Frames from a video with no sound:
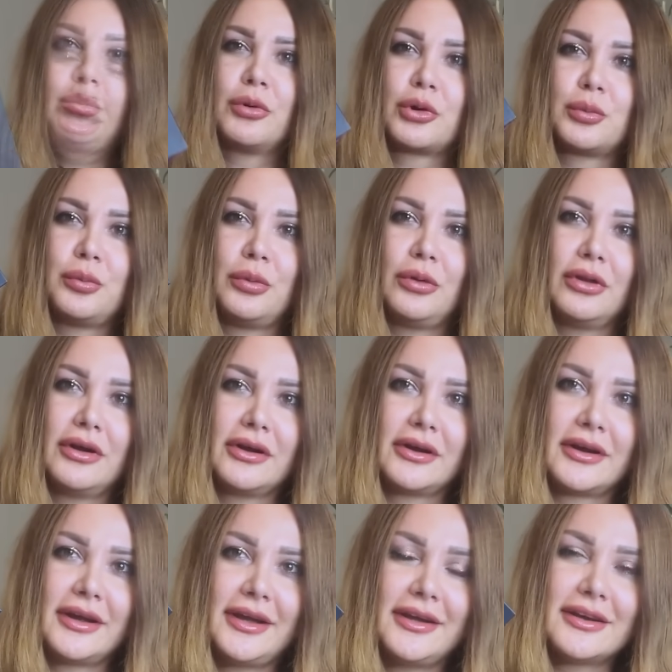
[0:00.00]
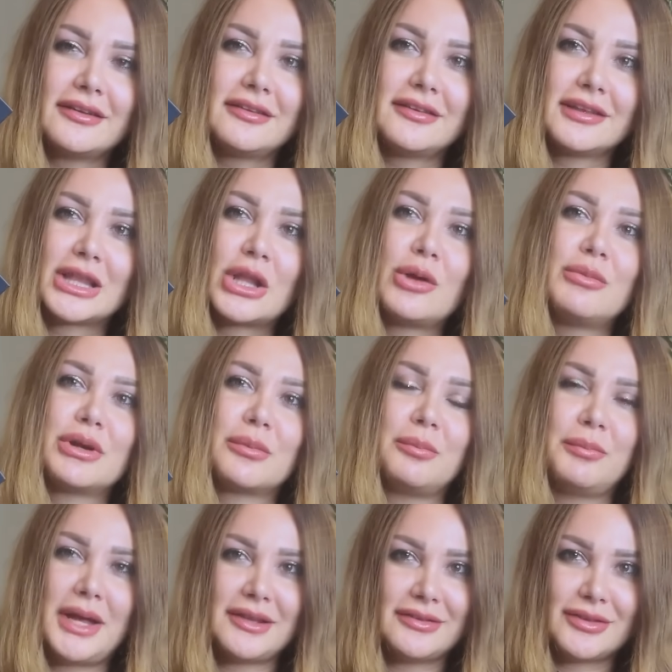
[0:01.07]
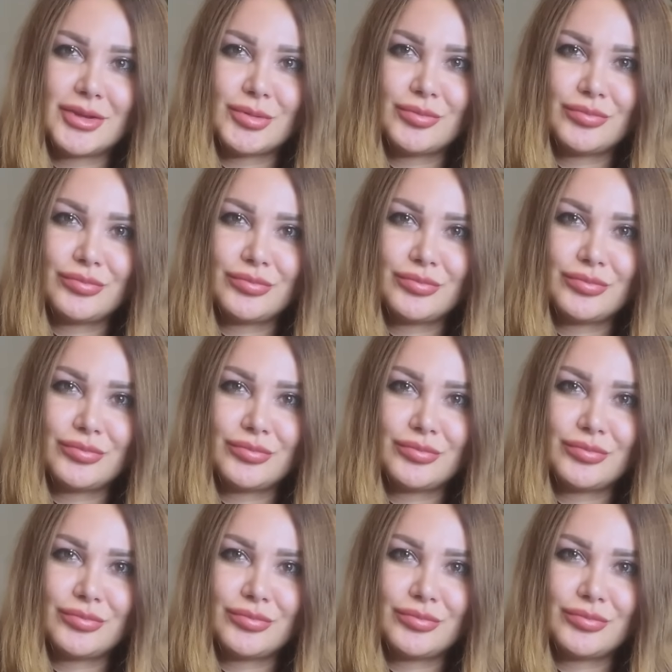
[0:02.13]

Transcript: Purple Heart номер 5.